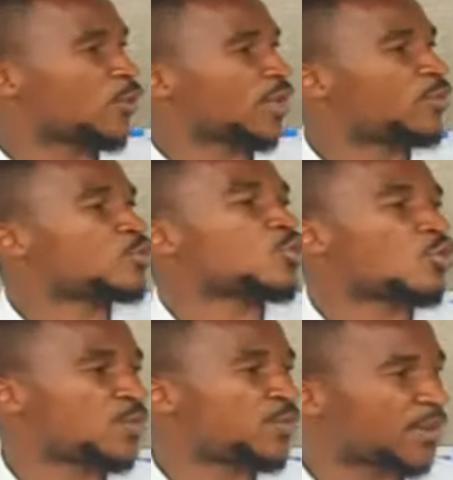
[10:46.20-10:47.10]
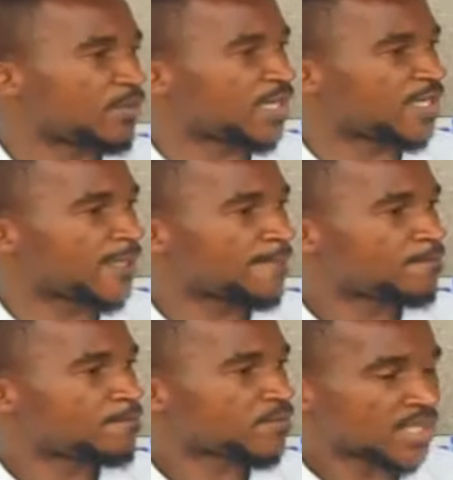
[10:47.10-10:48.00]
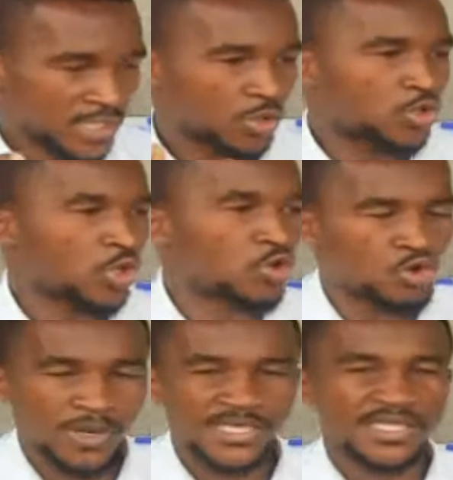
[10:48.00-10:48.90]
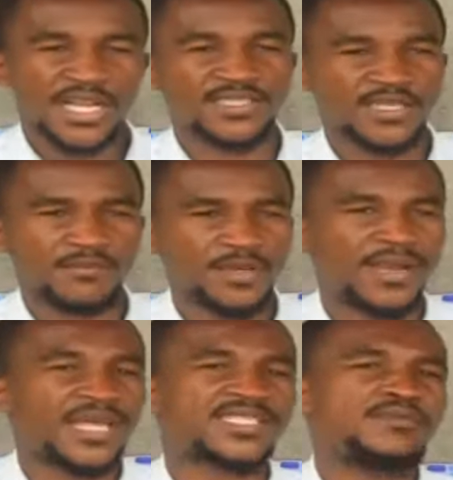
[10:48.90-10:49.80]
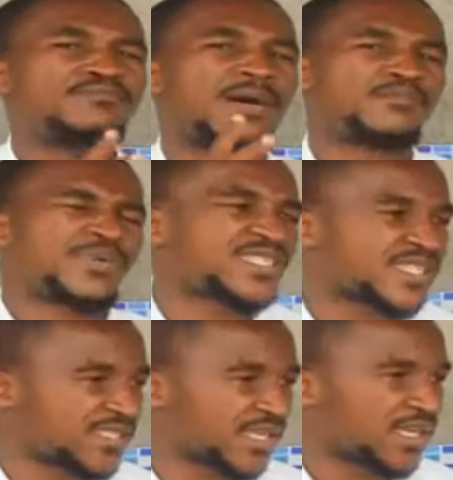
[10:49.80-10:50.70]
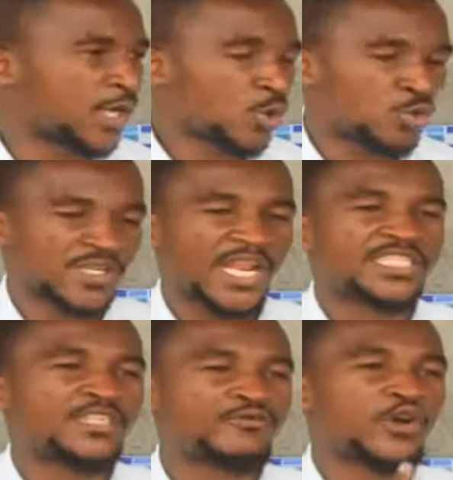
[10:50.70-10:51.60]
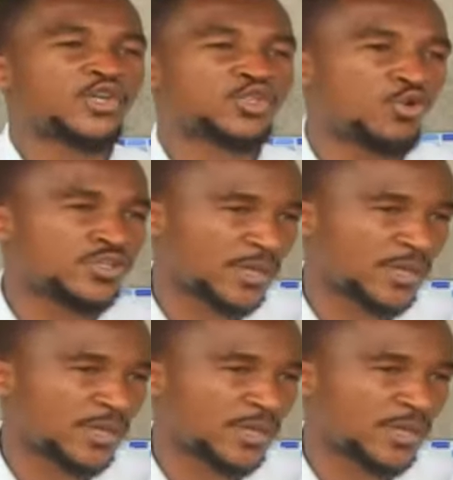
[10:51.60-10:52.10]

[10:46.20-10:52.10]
moto des ni. donc loba sala nzambe balaxi C'est la différence